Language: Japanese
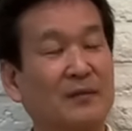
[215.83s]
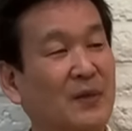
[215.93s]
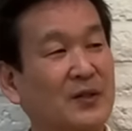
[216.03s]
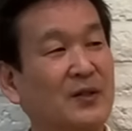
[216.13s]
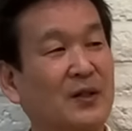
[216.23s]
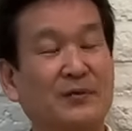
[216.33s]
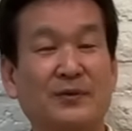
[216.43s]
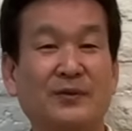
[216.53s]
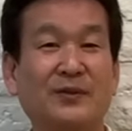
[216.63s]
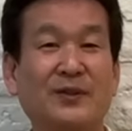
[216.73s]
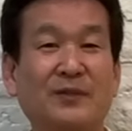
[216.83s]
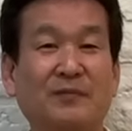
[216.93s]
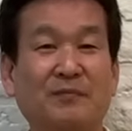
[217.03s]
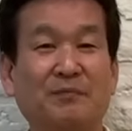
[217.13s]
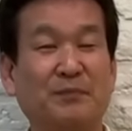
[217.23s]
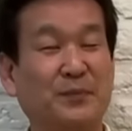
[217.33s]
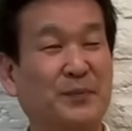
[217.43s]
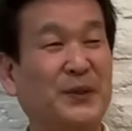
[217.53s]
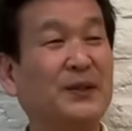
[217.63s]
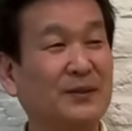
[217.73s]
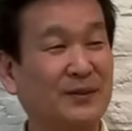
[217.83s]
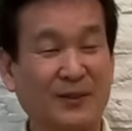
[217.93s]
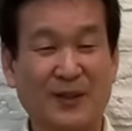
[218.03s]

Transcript: 街中普通にピンク